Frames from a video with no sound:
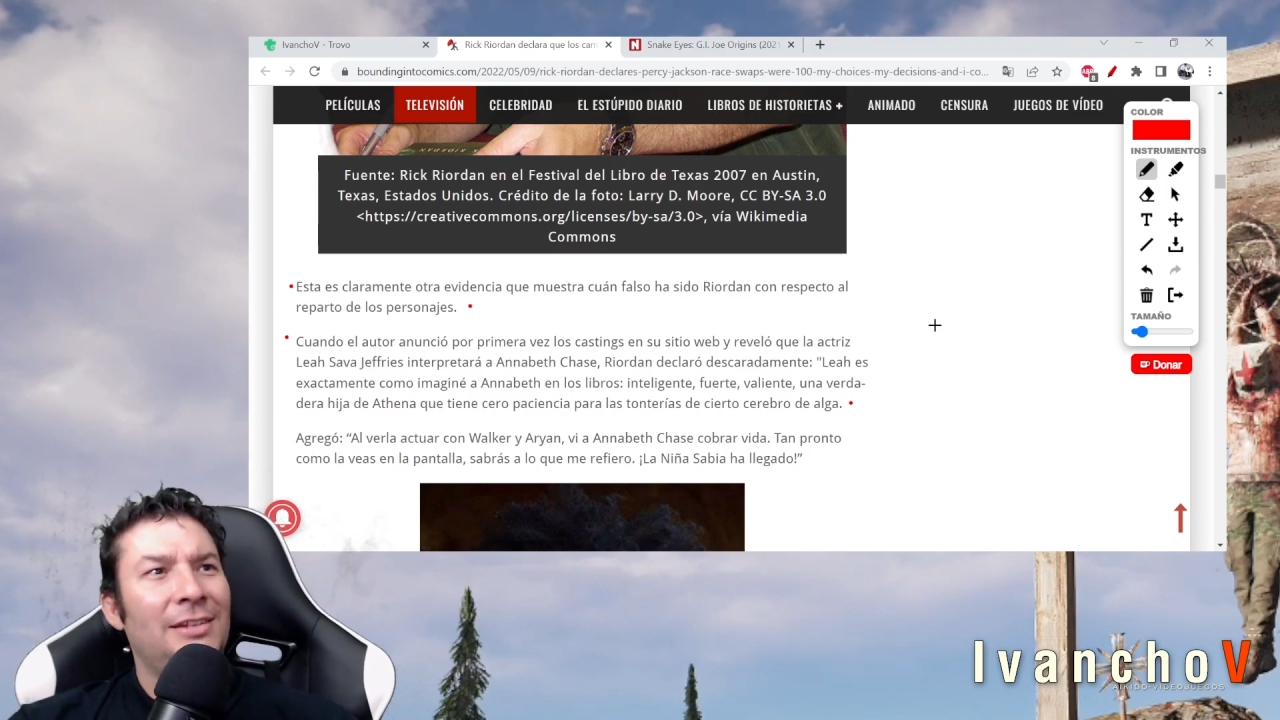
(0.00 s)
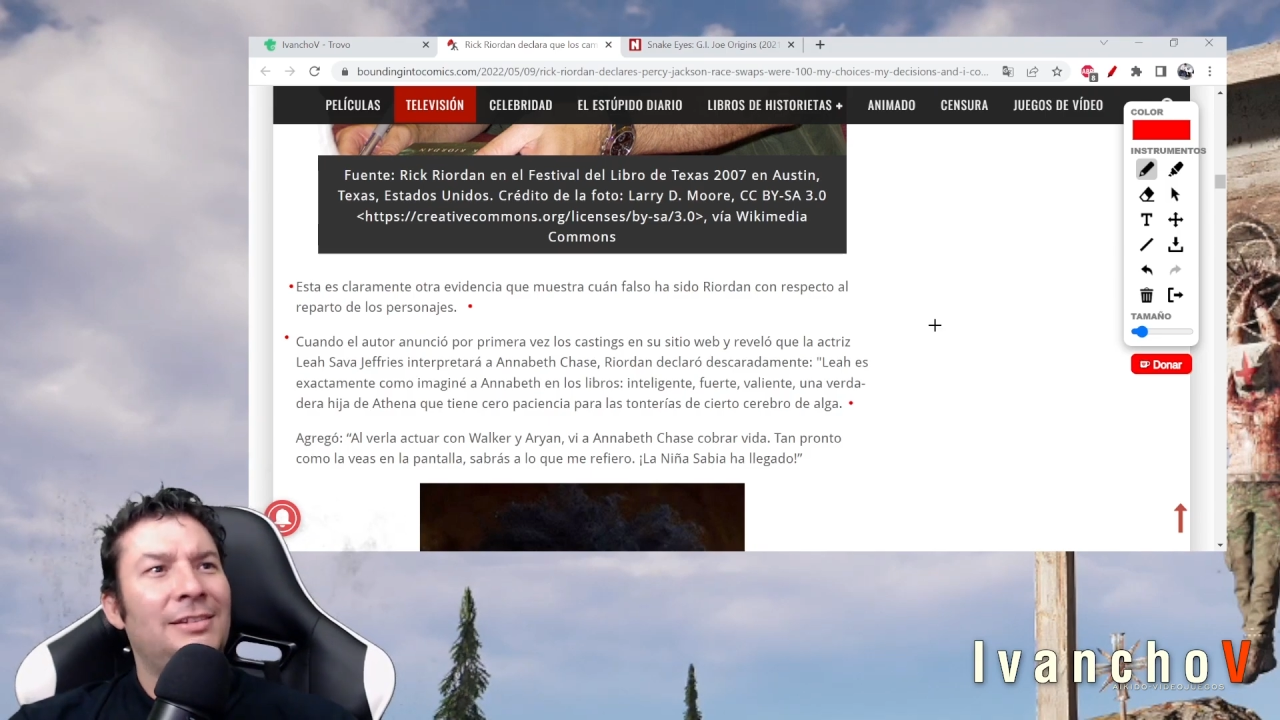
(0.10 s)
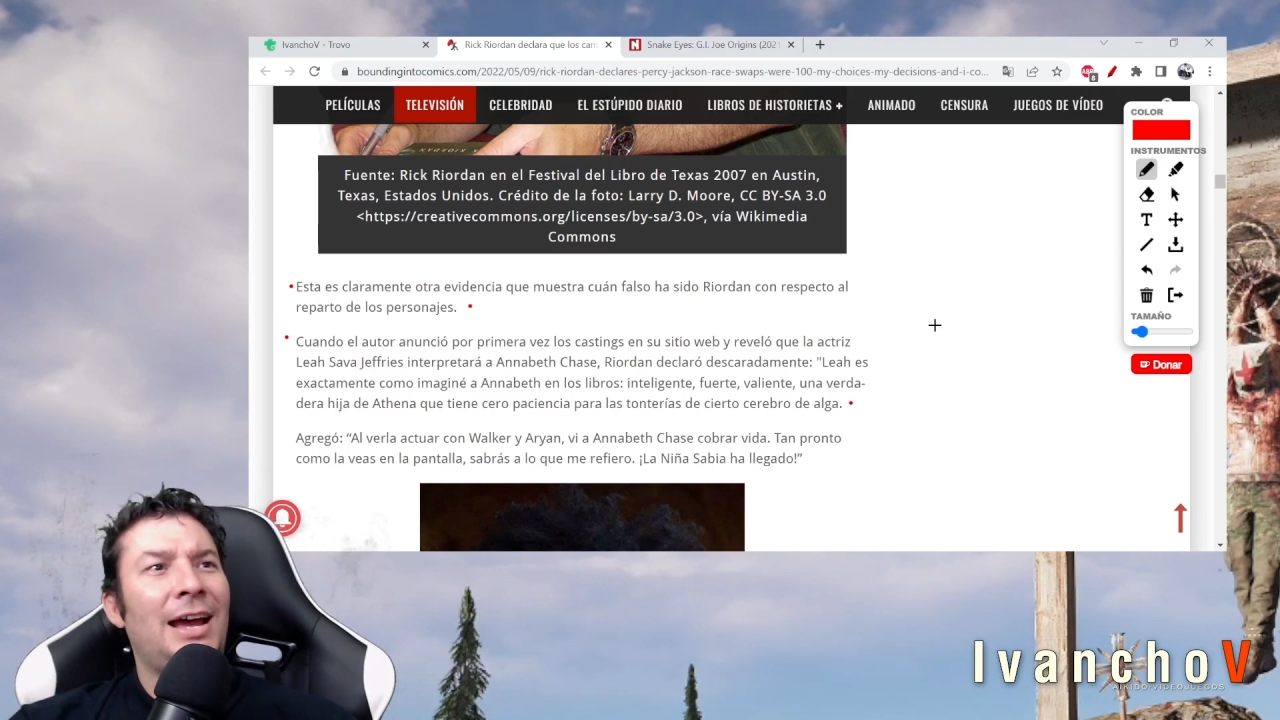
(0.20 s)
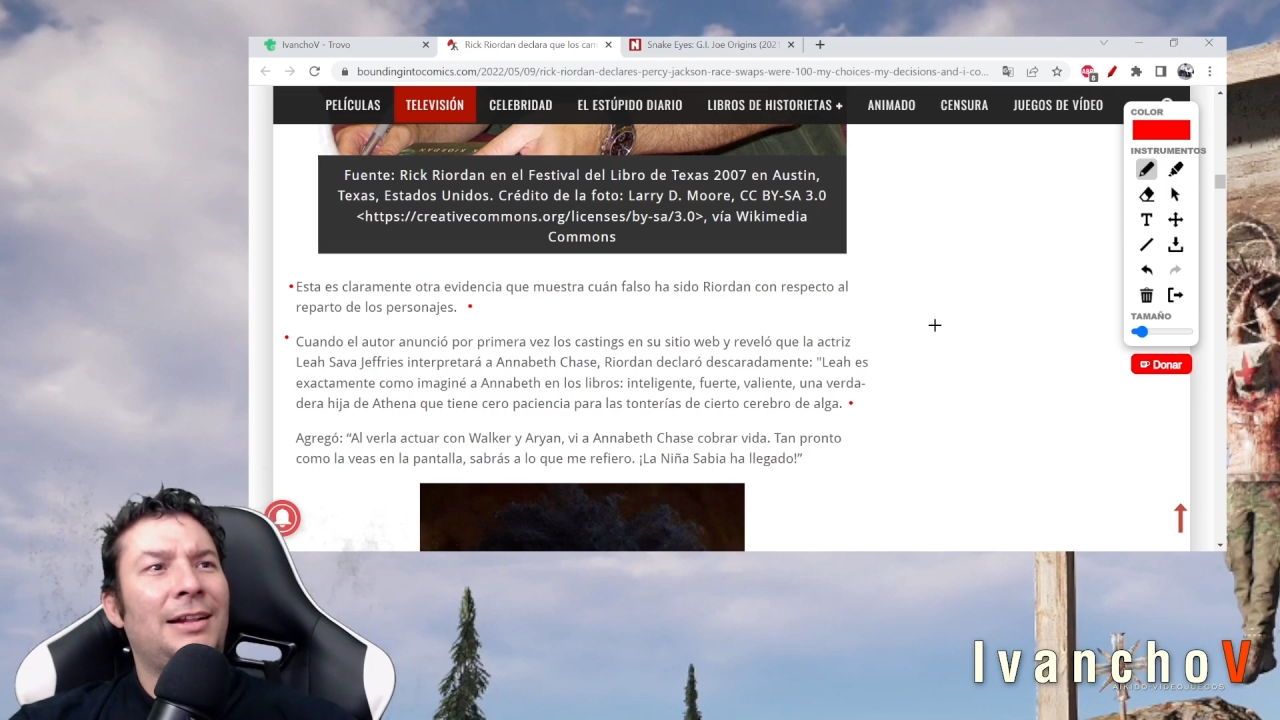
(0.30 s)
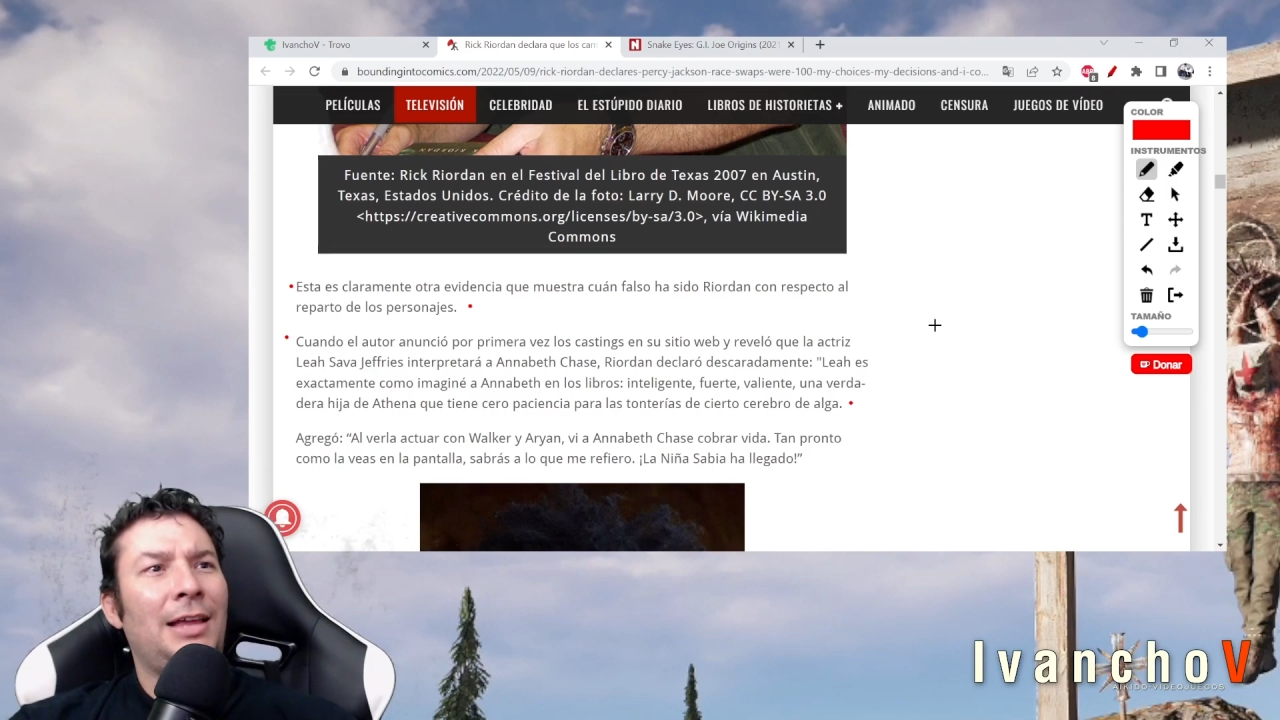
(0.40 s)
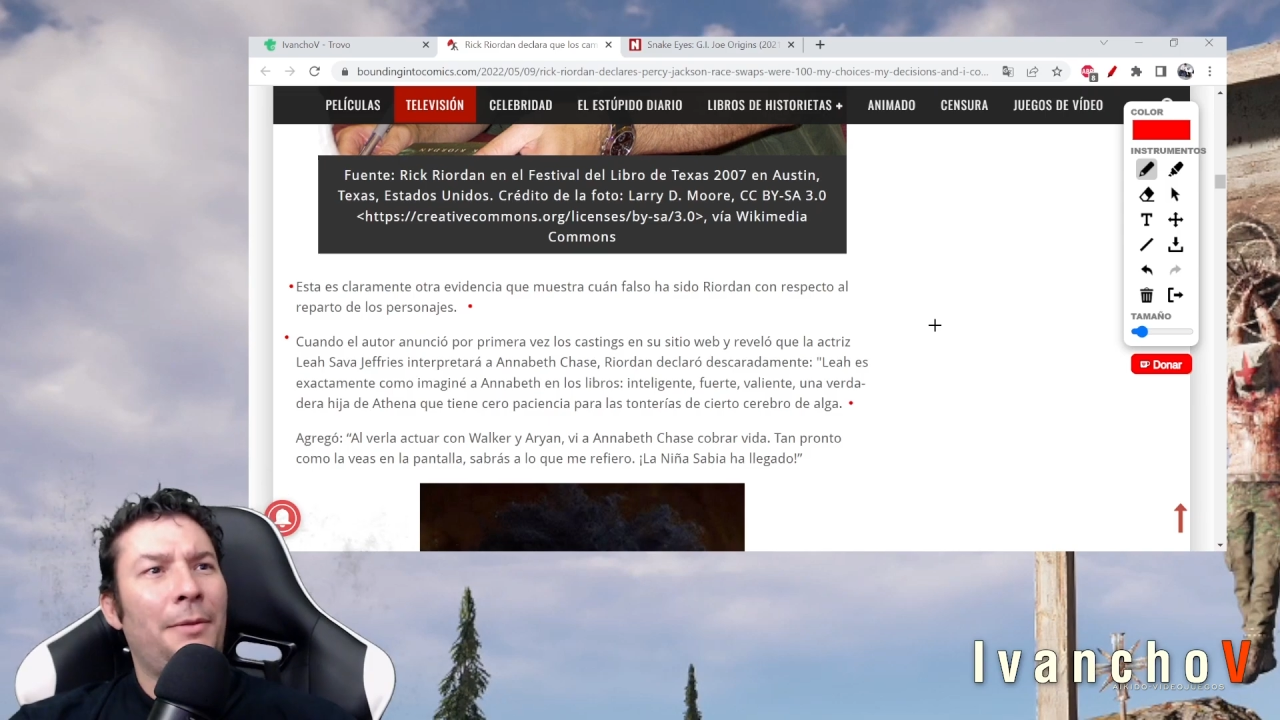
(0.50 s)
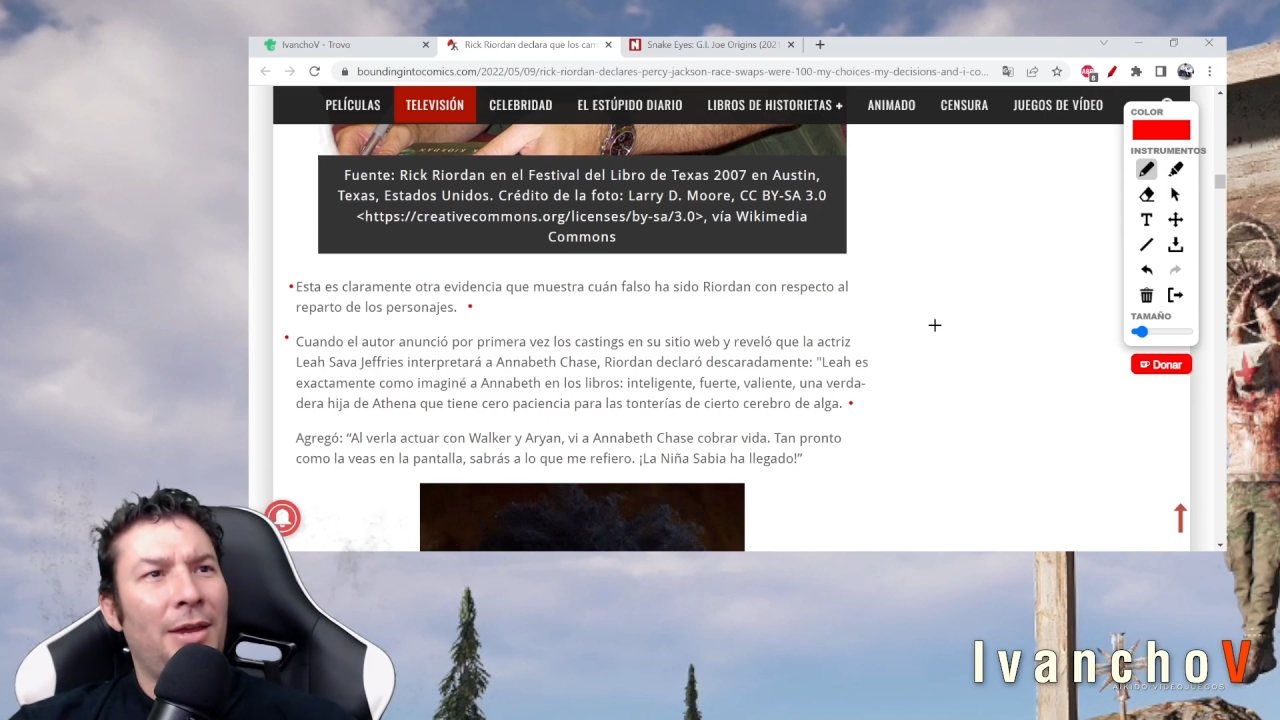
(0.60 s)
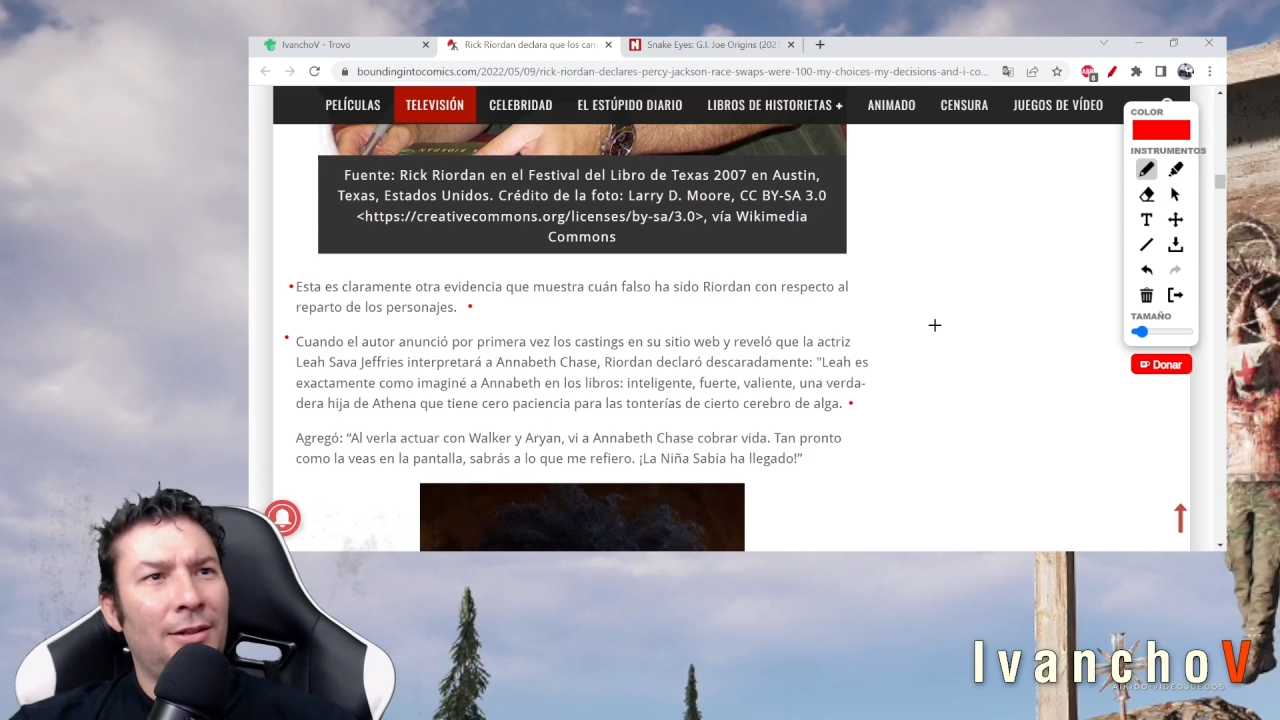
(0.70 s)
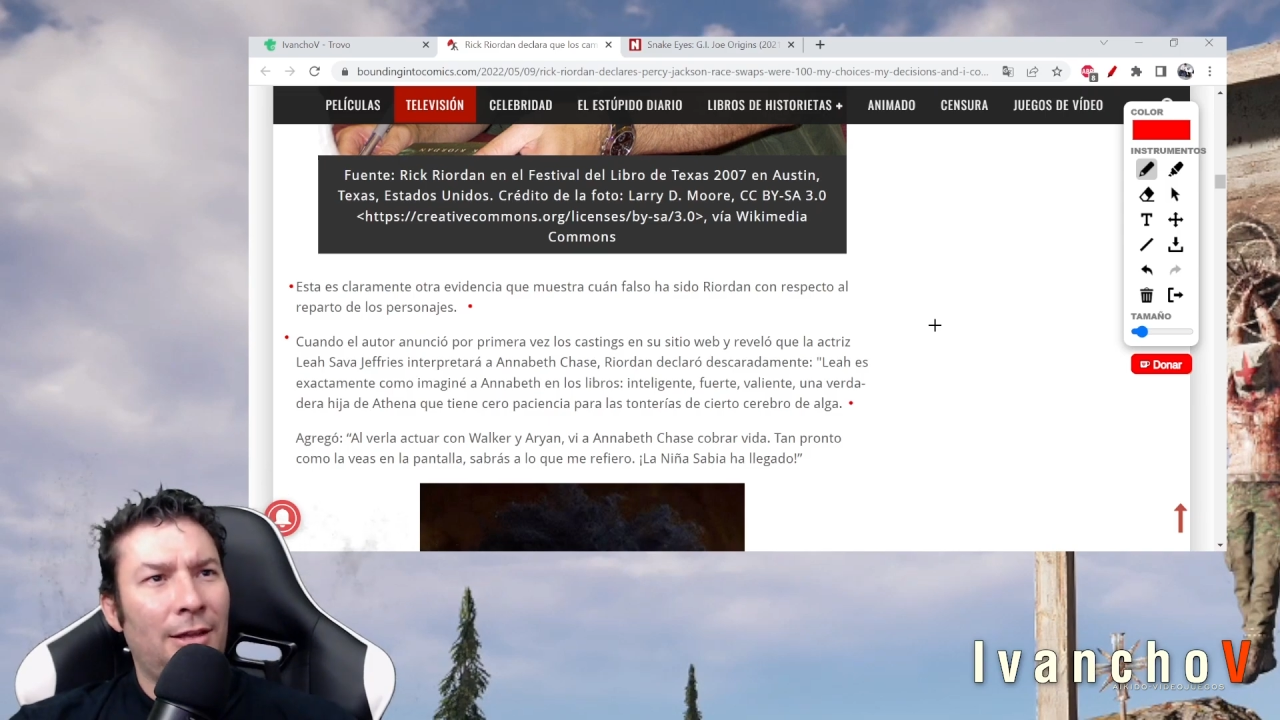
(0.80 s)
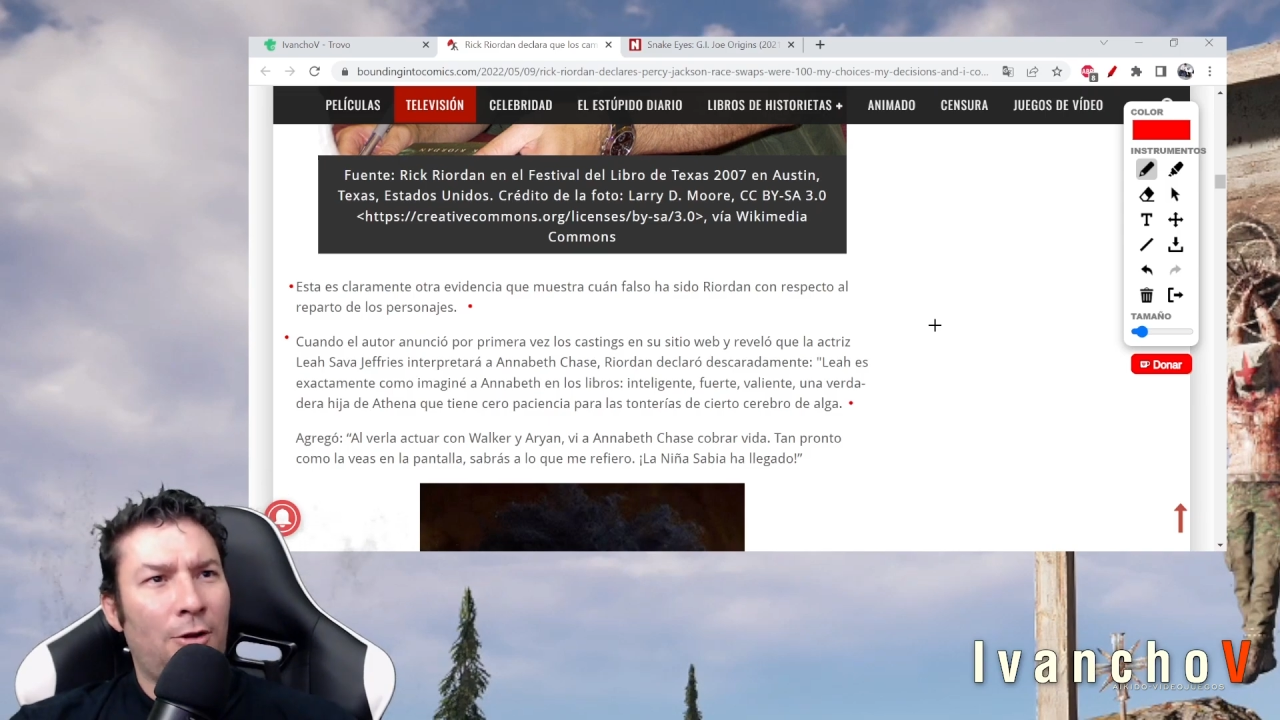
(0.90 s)

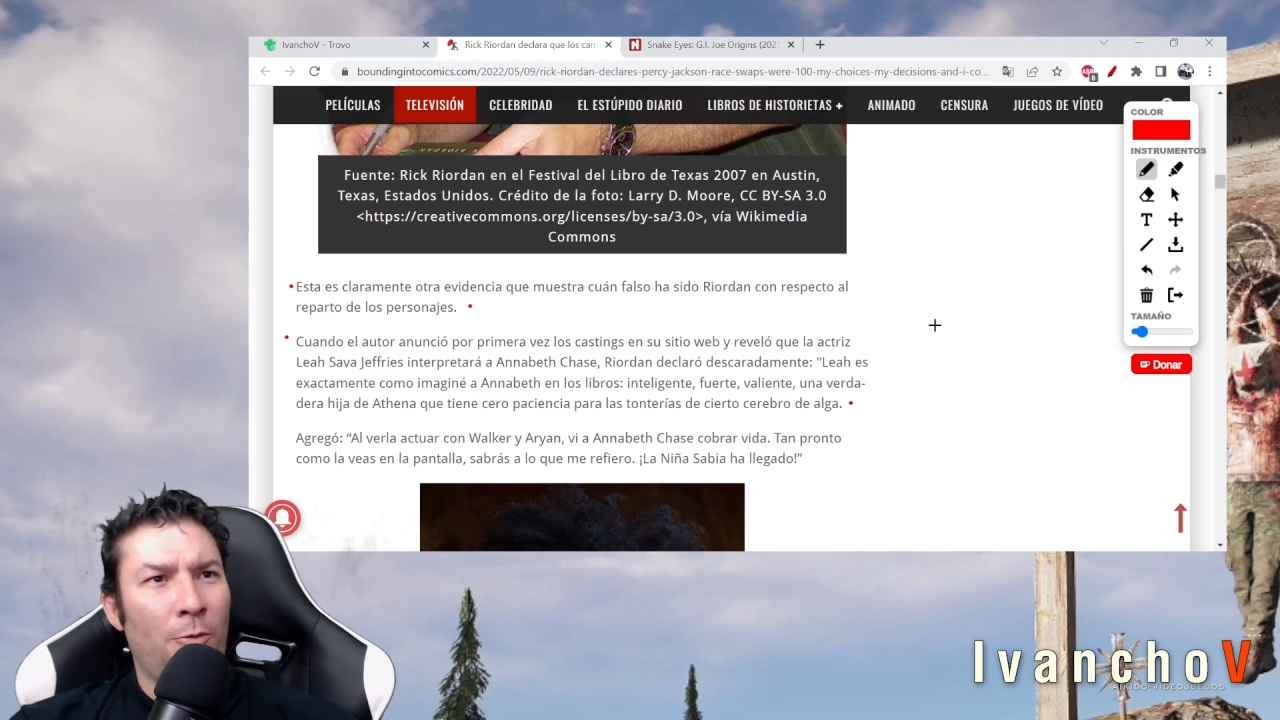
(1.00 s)
exactamente